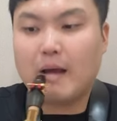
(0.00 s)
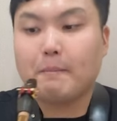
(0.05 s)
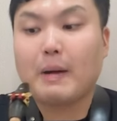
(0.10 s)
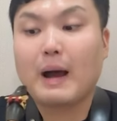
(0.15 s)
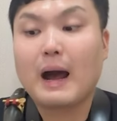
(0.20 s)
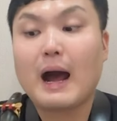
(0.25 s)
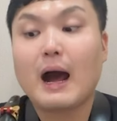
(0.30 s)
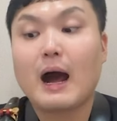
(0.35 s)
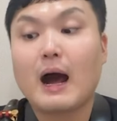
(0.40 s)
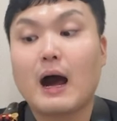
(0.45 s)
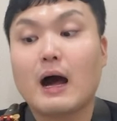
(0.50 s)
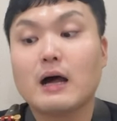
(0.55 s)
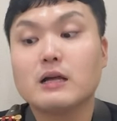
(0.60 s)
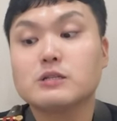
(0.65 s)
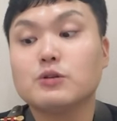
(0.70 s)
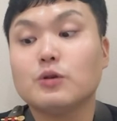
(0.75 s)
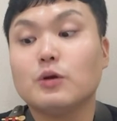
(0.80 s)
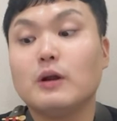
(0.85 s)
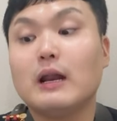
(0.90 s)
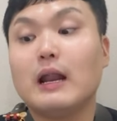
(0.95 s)
파,
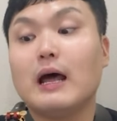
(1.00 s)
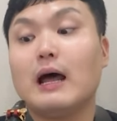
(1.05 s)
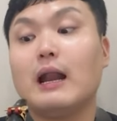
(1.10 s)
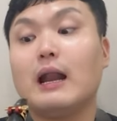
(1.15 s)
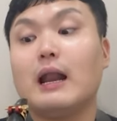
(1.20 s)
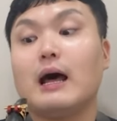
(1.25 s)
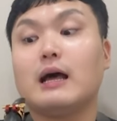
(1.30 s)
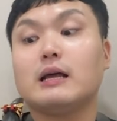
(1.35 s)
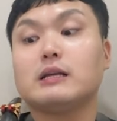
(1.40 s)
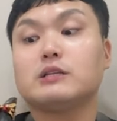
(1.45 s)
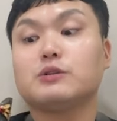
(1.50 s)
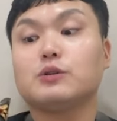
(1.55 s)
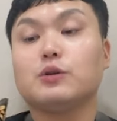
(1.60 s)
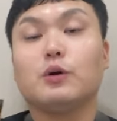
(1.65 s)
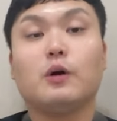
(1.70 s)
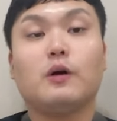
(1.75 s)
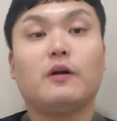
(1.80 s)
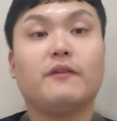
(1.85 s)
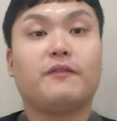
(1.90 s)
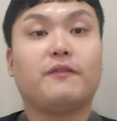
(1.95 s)
솔, 라, 라,
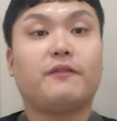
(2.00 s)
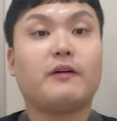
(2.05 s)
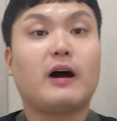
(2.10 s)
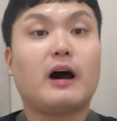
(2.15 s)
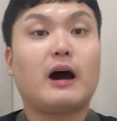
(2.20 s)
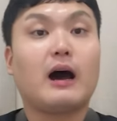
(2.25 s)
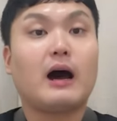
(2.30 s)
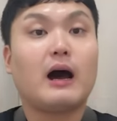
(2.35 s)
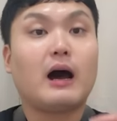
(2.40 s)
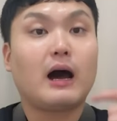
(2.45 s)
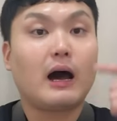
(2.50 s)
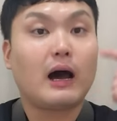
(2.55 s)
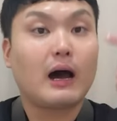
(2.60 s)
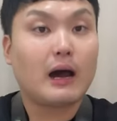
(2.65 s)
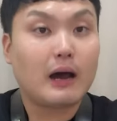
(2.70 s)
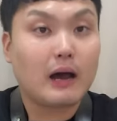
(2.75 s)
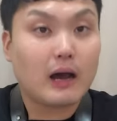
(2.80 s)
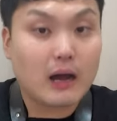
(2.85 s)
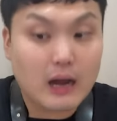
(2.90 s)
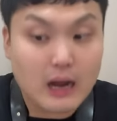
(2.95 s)
솔,
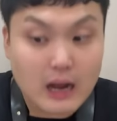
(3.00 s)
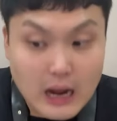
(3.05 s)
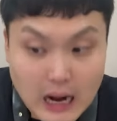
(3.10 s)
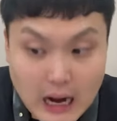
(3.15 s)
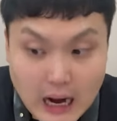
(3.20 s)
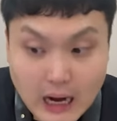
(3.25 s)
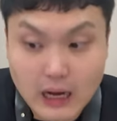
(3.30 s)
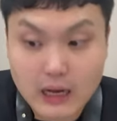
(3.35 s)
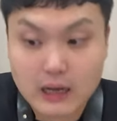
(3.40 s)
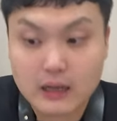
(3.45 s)
파,